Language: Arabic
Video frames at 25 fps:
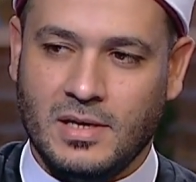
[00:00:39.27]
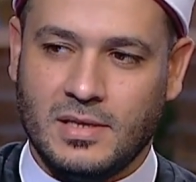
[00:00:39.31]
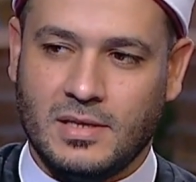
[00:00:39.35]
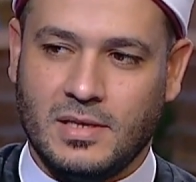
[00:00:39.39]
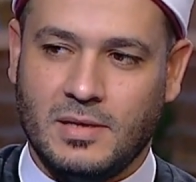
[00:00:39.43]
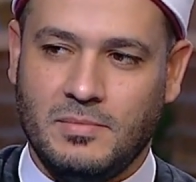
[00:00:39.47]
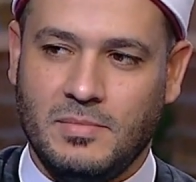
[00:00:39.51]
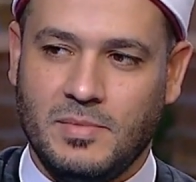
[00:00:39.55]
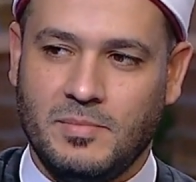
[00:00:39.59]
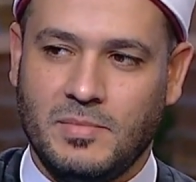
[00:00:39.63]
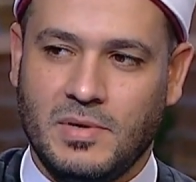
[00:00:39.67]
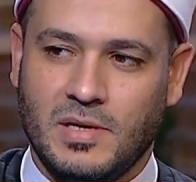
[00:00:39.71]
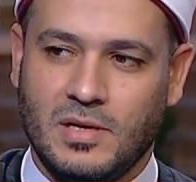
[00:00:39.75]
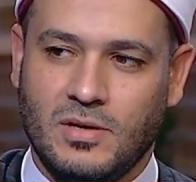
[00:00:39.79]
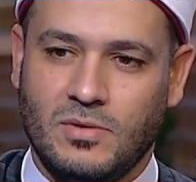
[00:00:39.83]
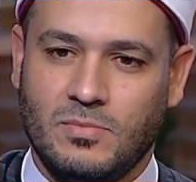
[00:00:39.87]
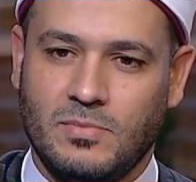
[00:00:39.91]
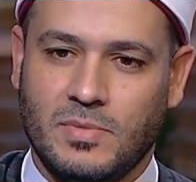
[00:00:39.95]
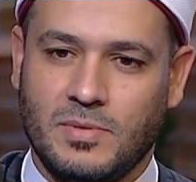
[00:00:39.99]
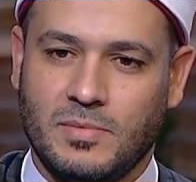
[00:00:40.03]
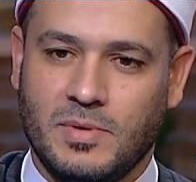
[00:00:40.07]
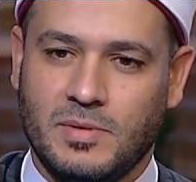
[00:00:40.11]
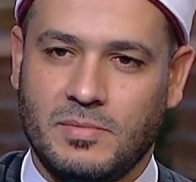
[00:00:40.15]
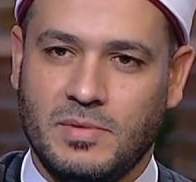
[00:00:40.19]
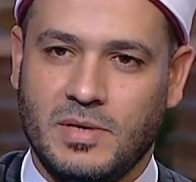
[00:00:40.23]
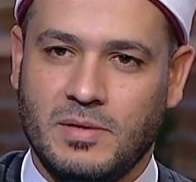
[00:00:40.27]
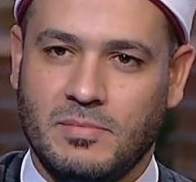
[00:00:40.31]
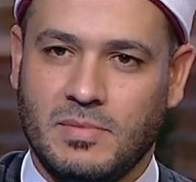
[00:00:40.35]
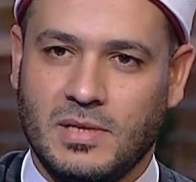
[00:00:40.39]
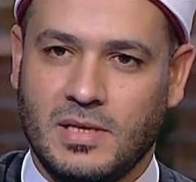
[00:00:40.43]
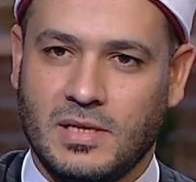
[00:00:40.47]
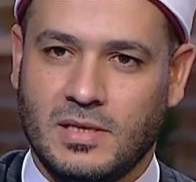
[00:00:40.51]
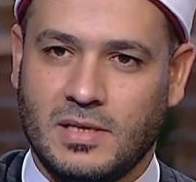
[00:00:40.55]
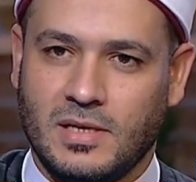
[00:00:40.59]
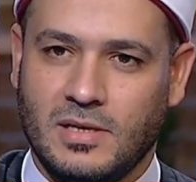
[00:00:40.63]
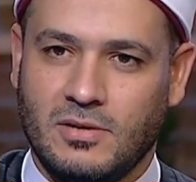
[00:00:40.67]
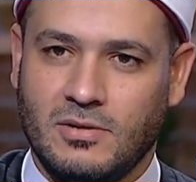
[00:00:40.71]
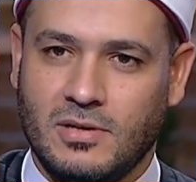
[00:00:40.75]
تمم اللهم ما به
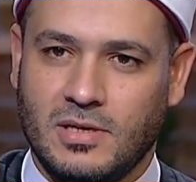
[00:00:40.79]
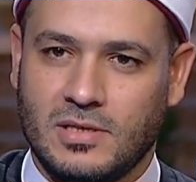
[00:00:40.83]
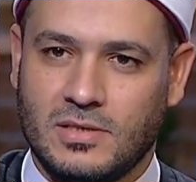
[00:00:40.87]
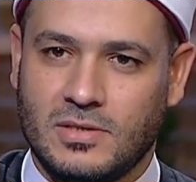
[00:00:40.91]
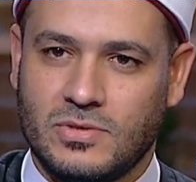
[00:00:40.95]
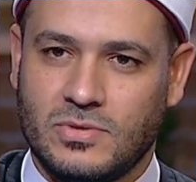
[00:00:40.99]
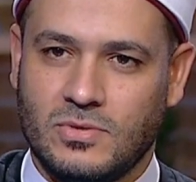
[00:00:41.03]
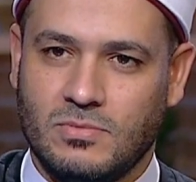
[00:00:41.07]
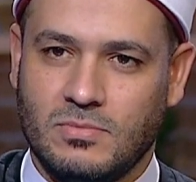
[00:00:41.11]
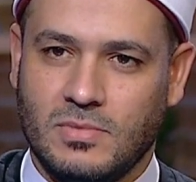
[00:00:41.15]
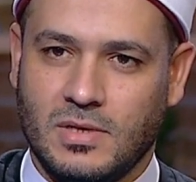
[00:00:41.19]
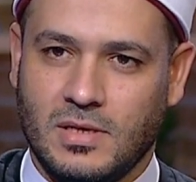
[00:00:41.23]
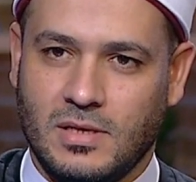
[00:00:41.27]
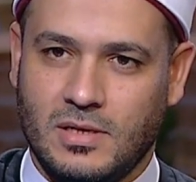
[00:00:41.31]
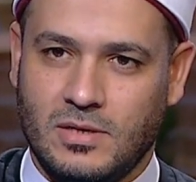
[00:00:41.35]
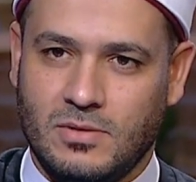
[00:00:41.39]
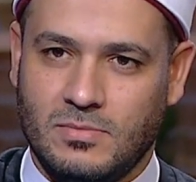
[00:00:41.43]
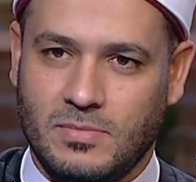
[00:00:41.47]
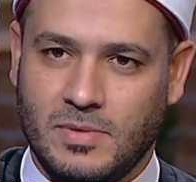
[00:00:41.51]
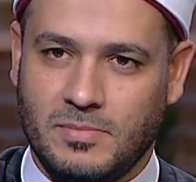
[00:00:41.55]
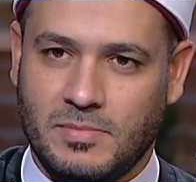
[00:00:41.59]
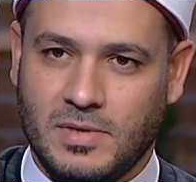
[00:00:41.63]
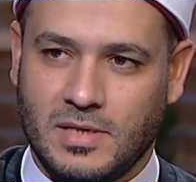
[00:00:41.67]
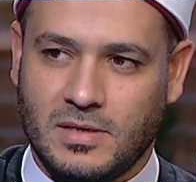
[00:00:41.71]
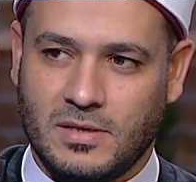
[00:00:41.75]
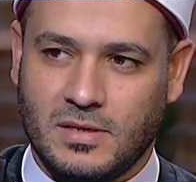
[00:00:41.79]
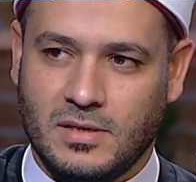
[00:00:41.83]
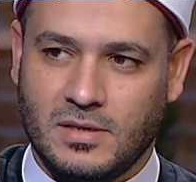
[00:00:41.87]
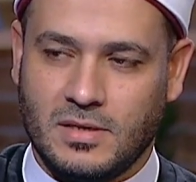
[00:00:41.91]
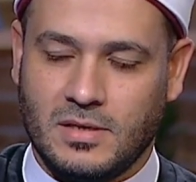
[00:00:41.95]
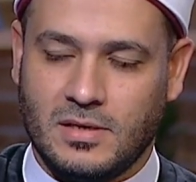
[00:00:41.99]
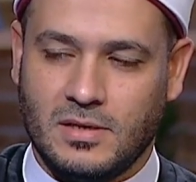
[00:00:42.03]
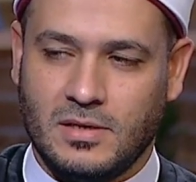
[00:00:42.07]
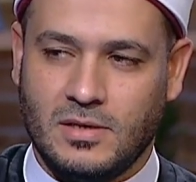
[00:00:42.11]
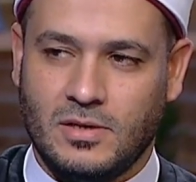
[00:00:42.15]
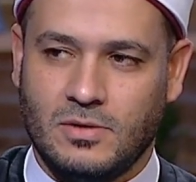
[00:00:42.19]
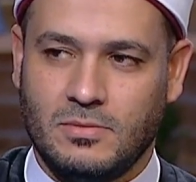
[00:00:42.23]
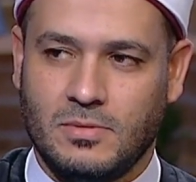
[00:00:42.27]
بداتنا ولا تسلبنا اللهم ما
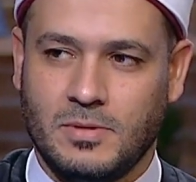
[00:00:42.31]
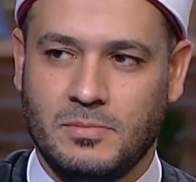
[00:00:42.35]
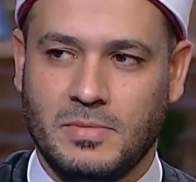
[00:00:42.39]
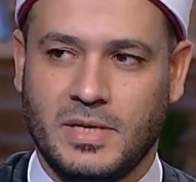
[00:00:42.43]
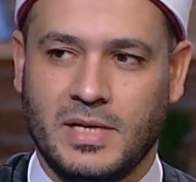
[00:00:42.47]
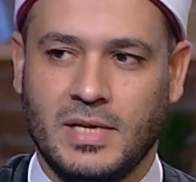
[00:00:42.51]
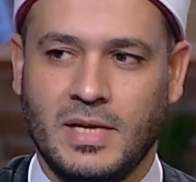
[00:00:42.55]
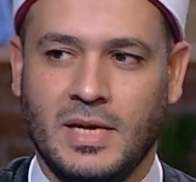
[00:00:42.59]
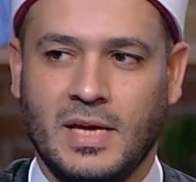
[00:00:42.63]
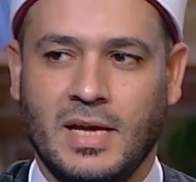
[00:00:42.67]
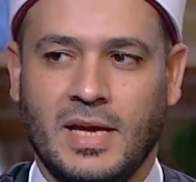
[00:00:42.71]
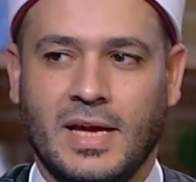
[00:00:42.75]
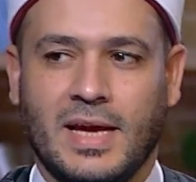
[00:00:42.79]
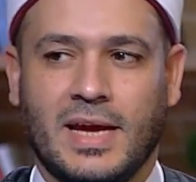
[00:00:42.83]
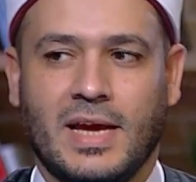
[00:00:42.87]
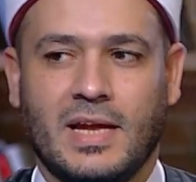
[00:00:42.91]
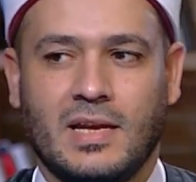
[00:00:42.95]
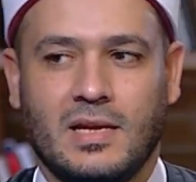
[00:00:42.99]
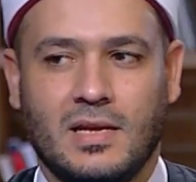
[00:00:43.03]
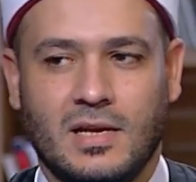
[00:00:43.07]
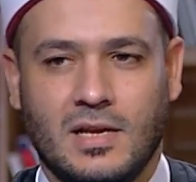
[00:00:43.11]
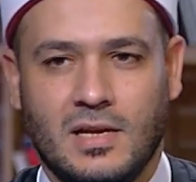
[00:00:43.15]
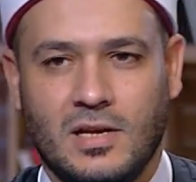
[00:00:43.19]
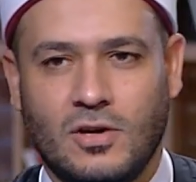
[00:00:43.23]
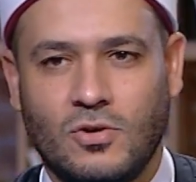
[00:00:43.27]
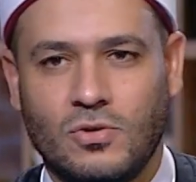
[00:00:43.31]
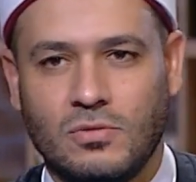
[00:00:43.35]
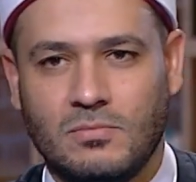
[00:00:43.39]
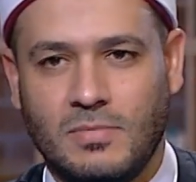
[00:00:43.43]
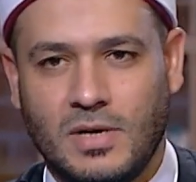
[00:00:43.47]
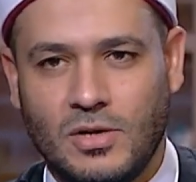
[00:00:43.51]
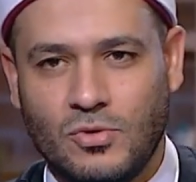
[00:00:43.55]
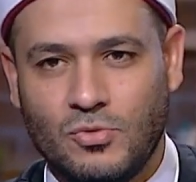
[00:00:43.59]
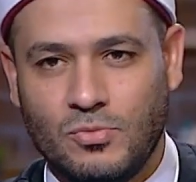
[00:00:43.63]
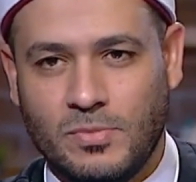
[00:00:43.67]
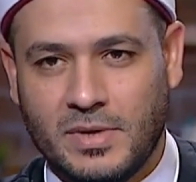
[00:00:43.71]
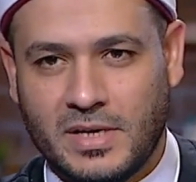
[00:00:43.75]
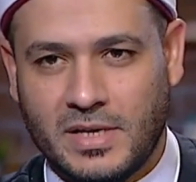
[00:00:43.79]
اعطيتنا اللهم امين خلينا ناخد
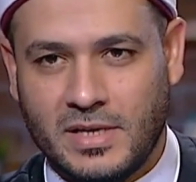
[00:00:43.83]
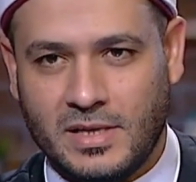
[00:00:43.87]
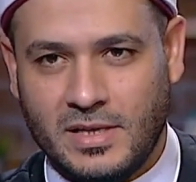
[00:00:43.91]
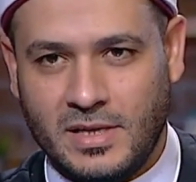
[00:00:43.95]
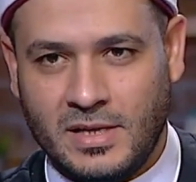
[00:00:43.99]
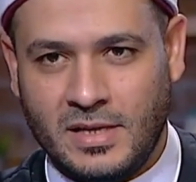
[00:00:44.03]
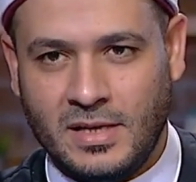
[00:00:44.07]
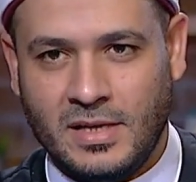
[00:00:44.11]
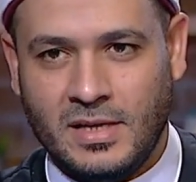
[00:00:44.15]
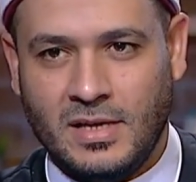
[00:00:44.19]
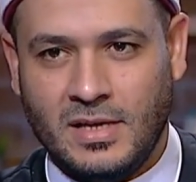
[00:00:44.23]
معلومه كده